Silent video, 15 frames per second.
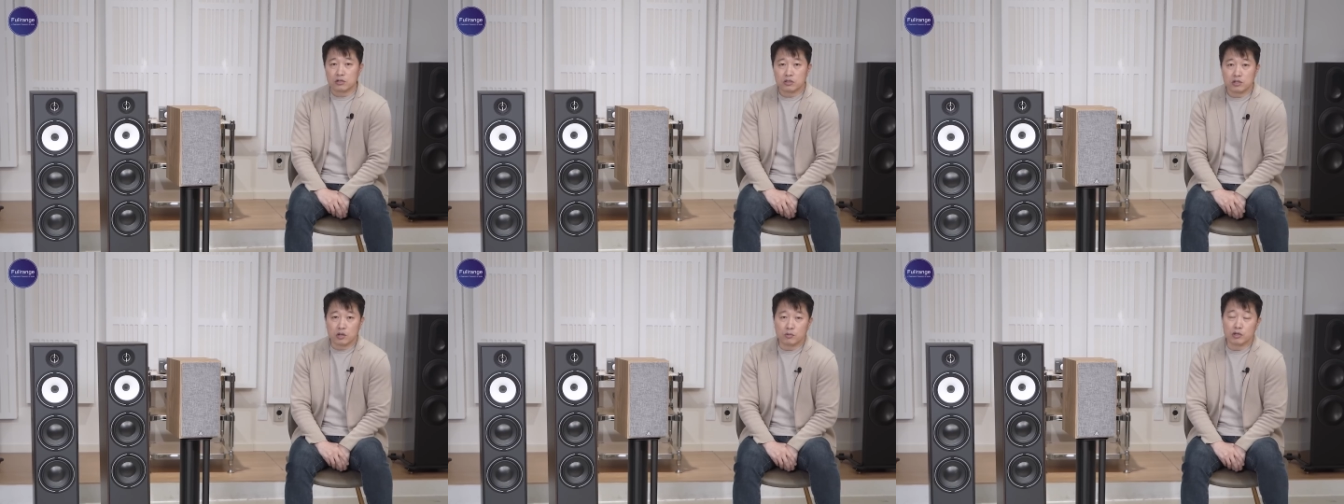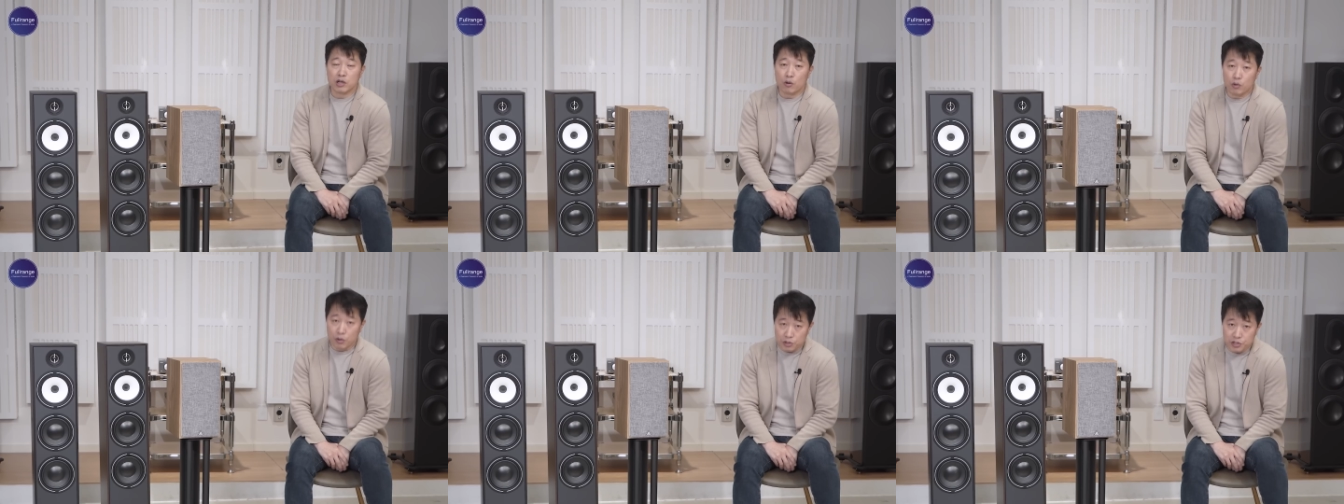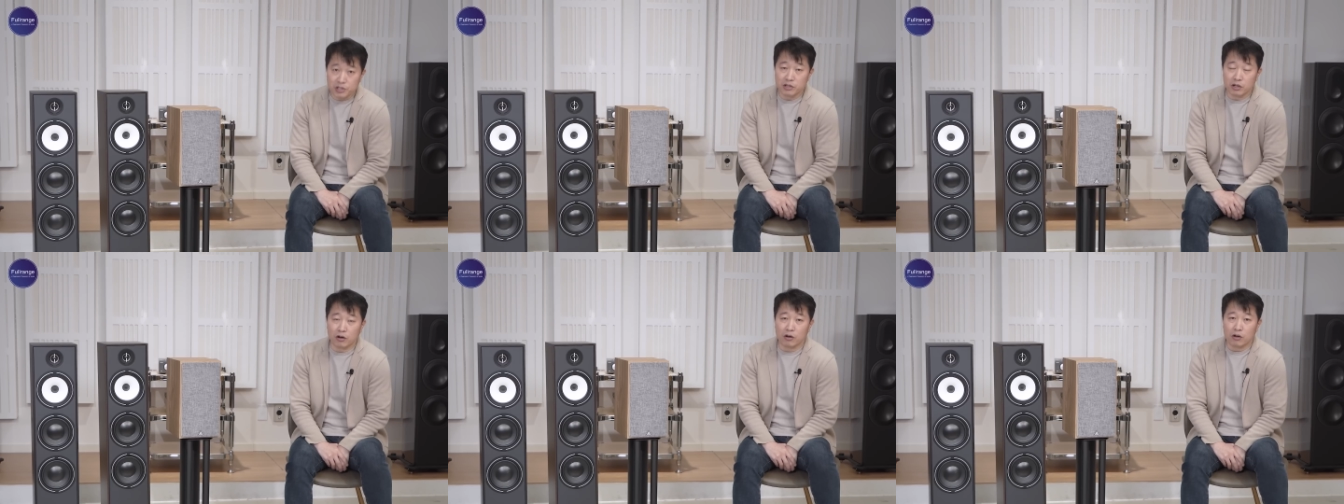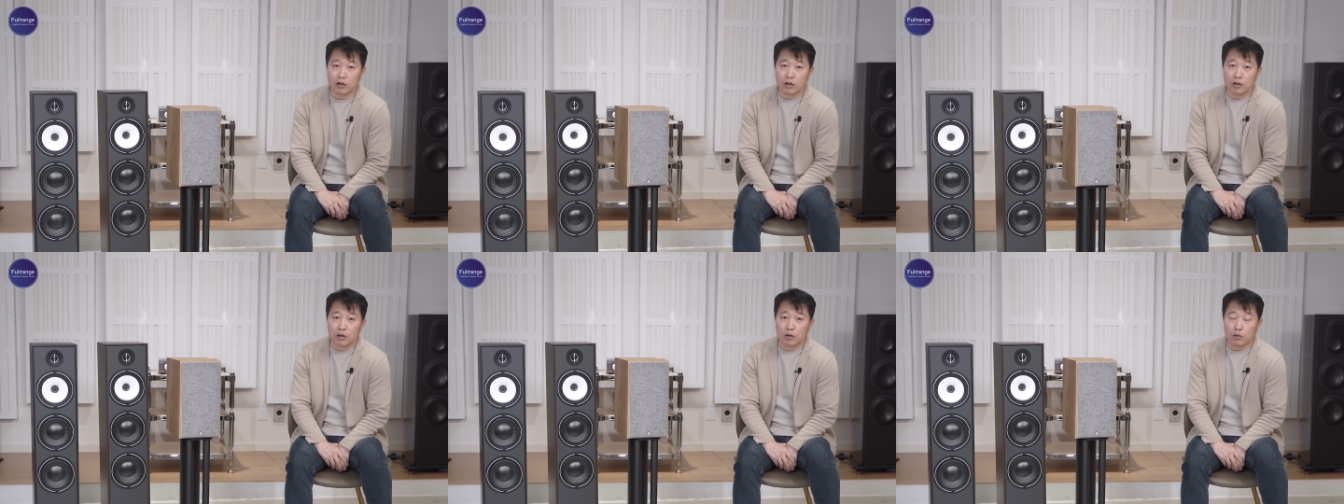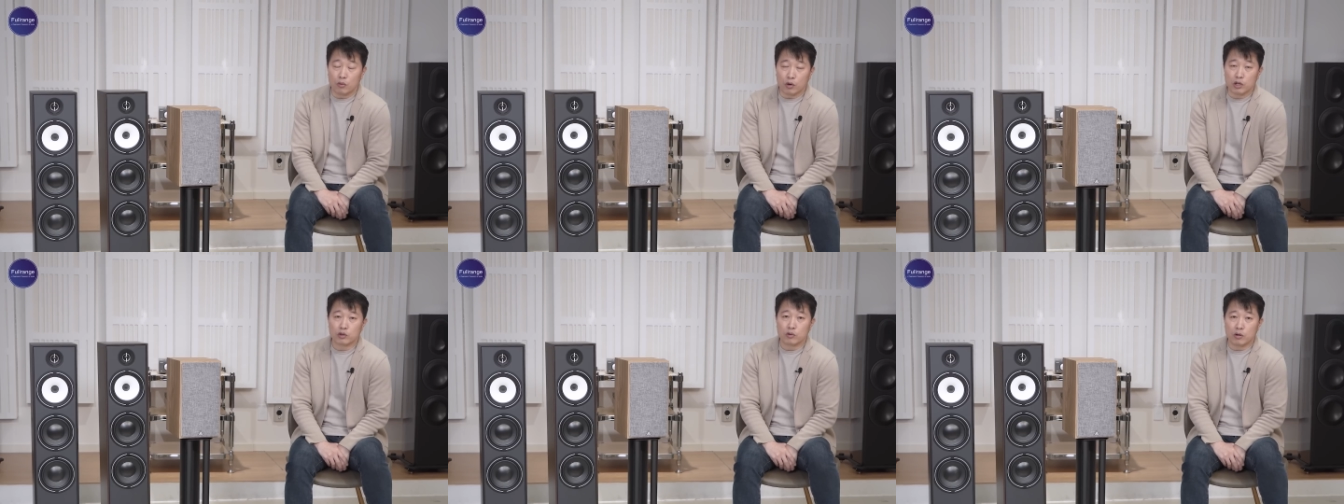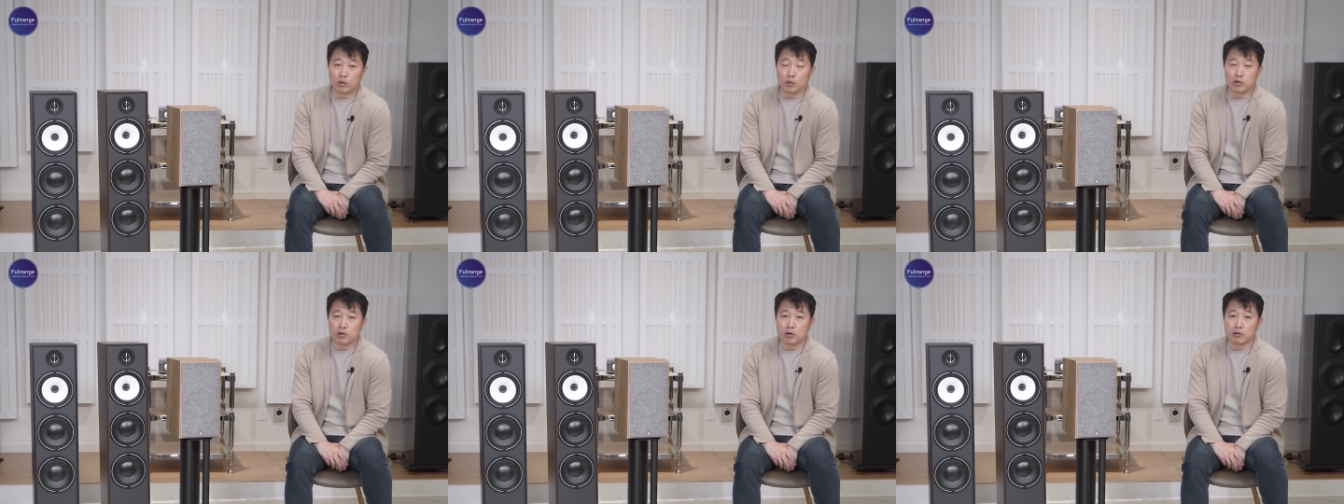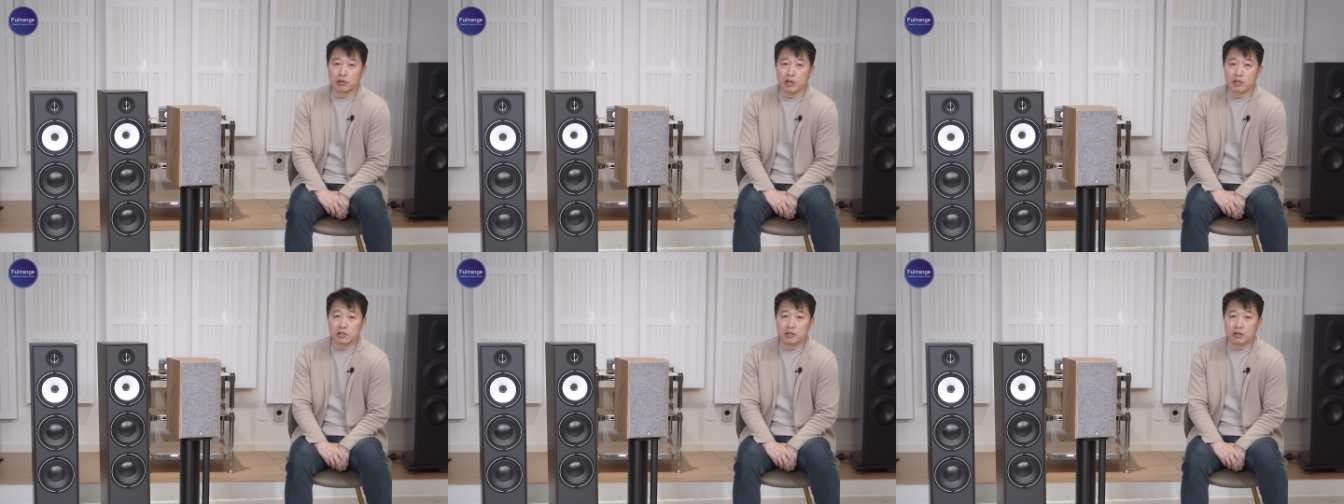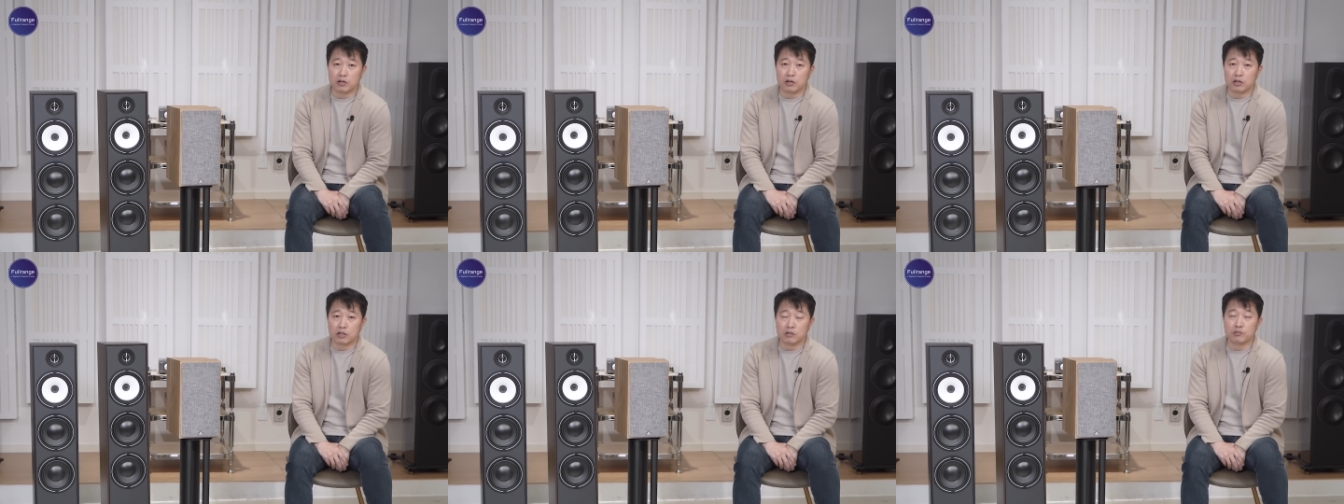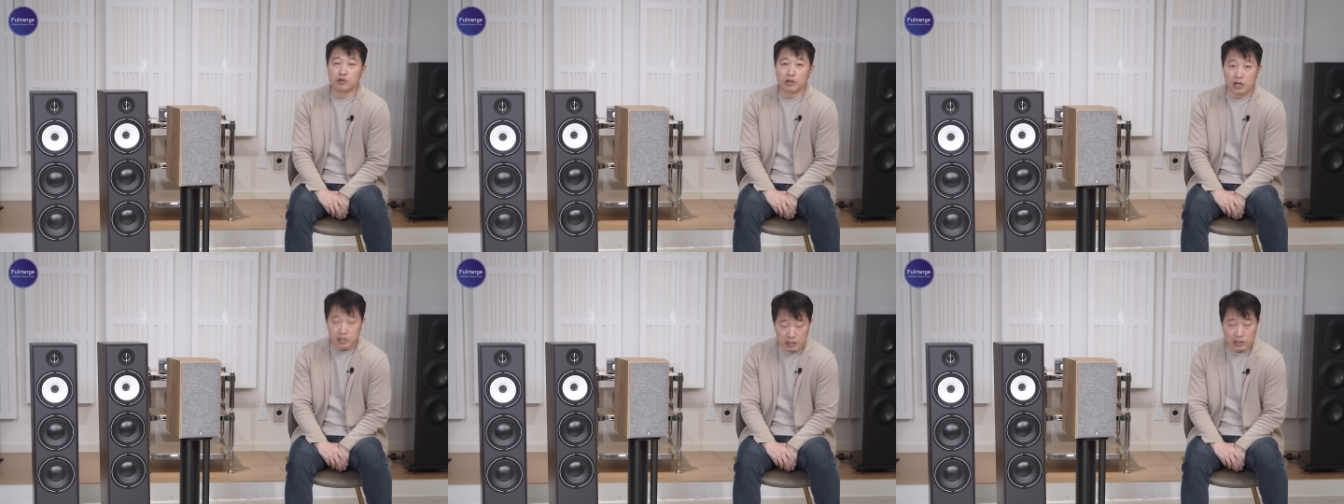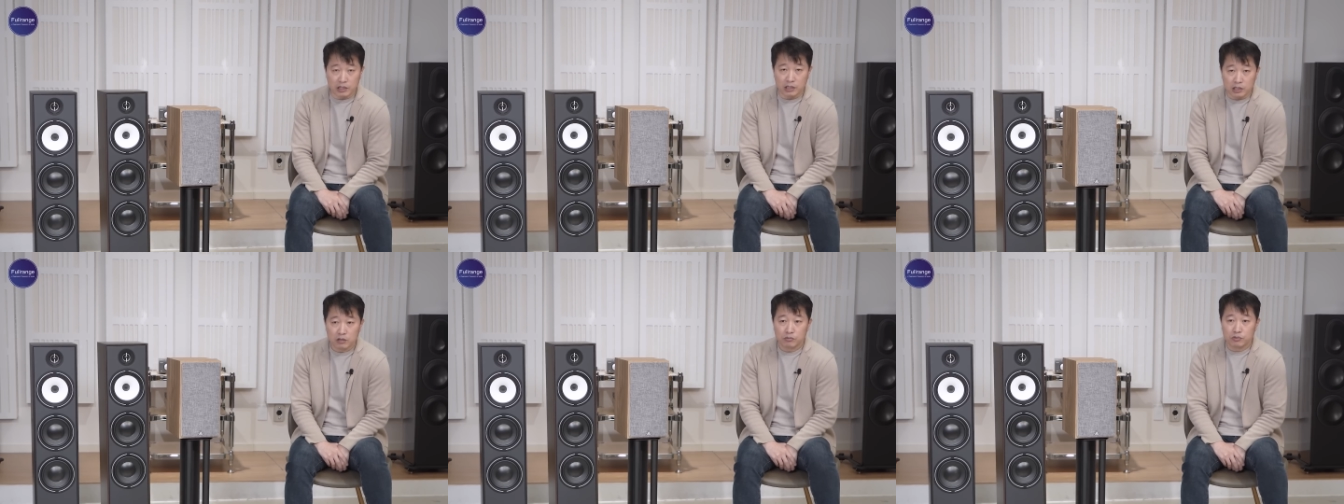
저보다 훨씬 더 오랫동안 오디오 업계에서 근무를 하신